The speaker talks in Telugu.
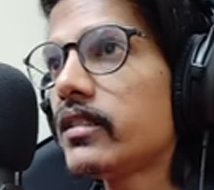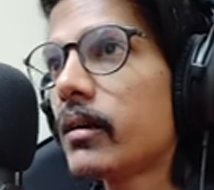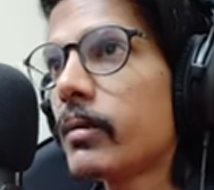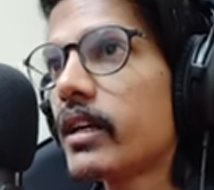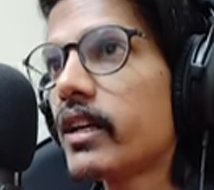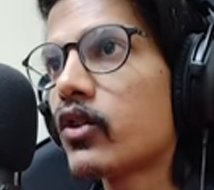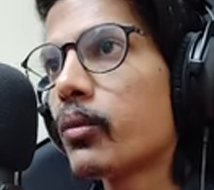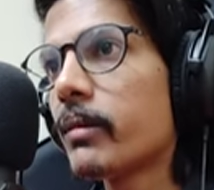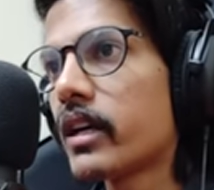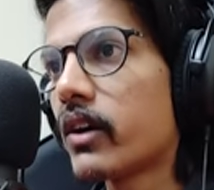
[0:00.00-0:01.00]
సెపరేట్
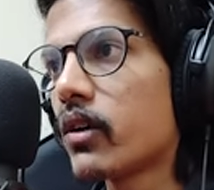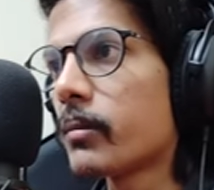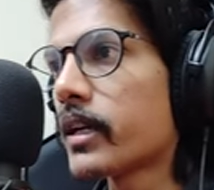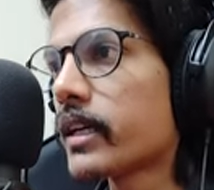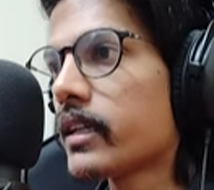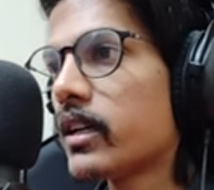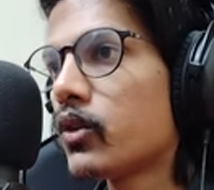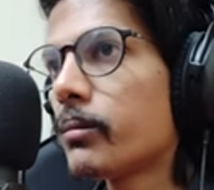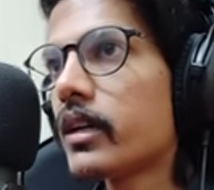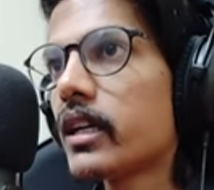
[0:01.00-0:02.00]
ఎక్విప్మెంట్ కావాలి మనకి
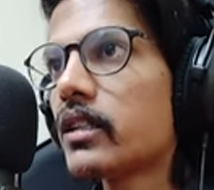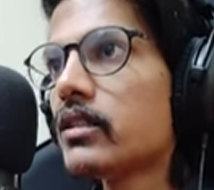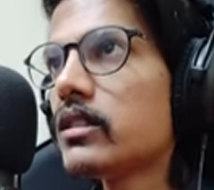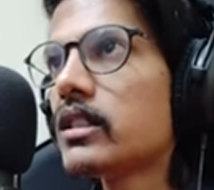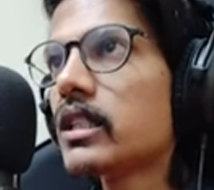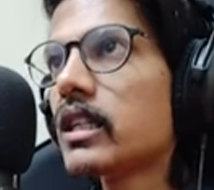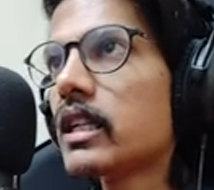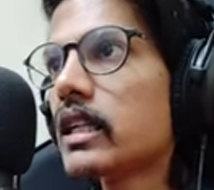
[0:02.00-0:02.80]
ఎక్విప్మెంట్ కాదు చిన్న